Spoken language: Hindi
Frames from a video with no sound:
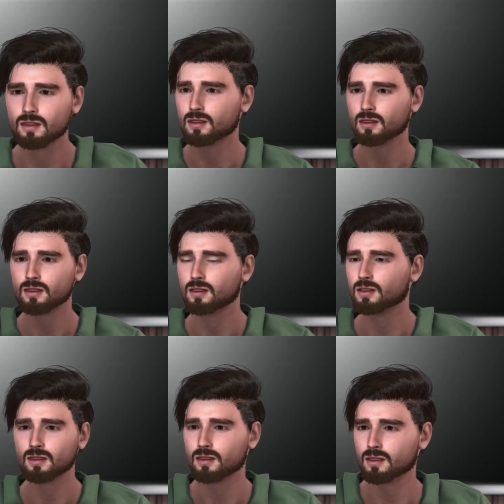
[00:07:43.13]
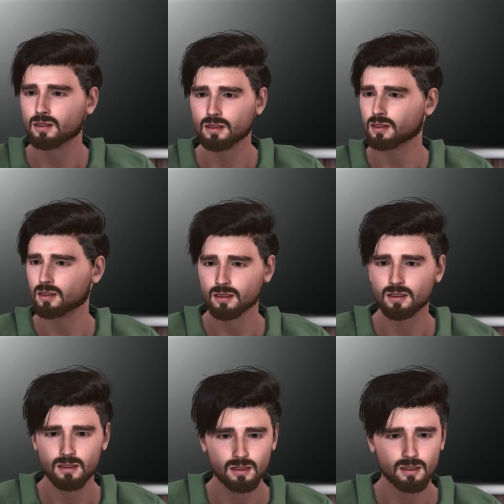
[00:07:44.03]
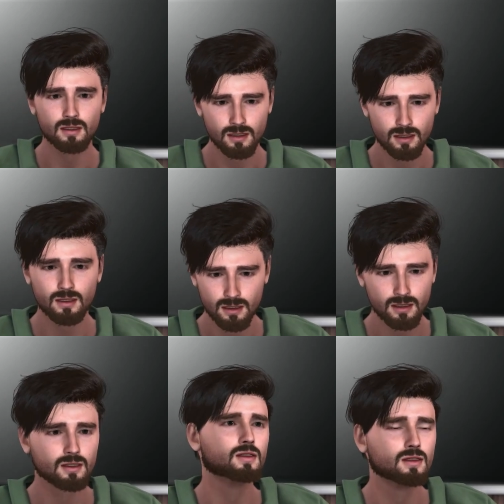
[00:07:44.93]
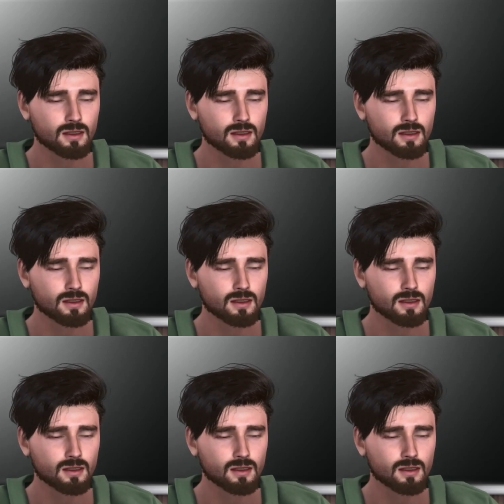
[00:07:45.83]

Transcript: लड़का है मेरी कंपनी का वन ऑफ द